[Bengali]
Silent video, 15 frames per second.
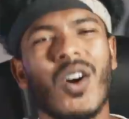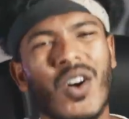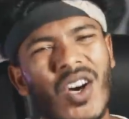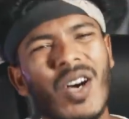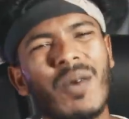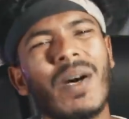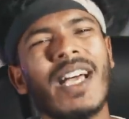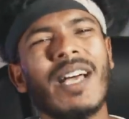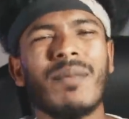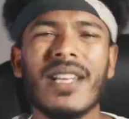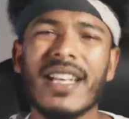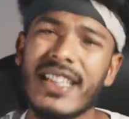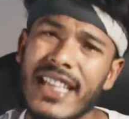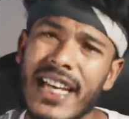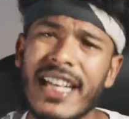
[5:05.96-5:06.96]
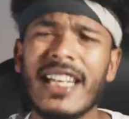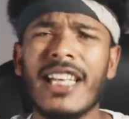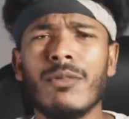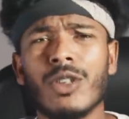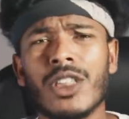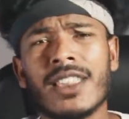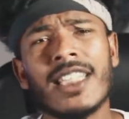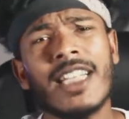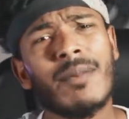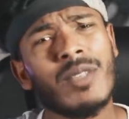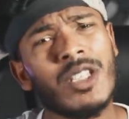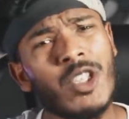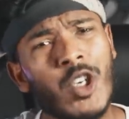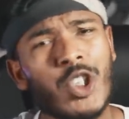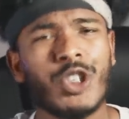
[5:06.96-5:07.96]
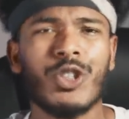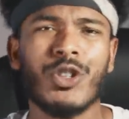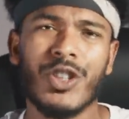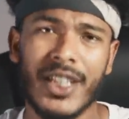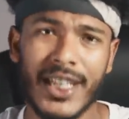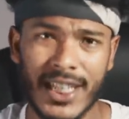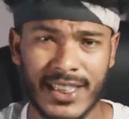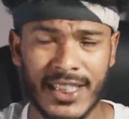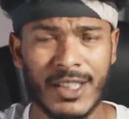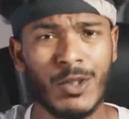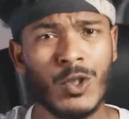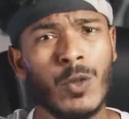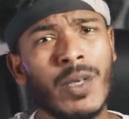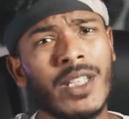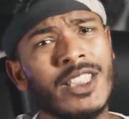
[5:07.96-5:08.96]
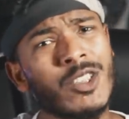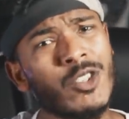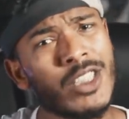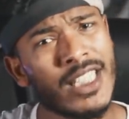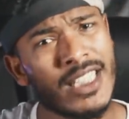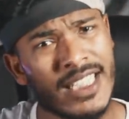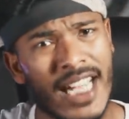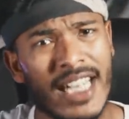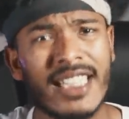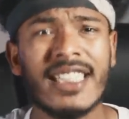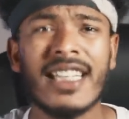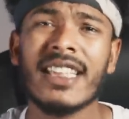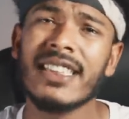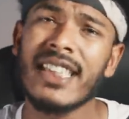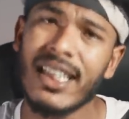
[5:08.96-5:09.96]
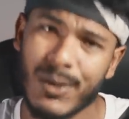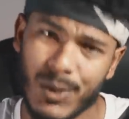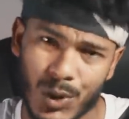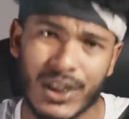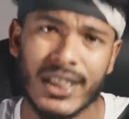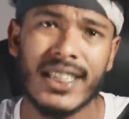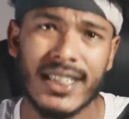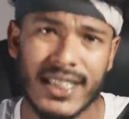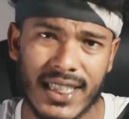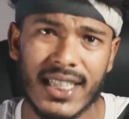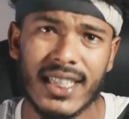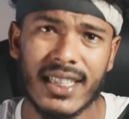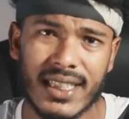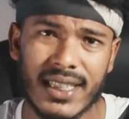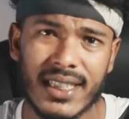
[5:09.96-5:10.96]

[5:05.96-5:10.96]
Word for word: হ ভাই আপনারা দেখলেই বোঝা যায় আপনি নষ্ট হয়ে গেছেন দুই পাশে দুইটা নারী নিয়ে যা করতেছেন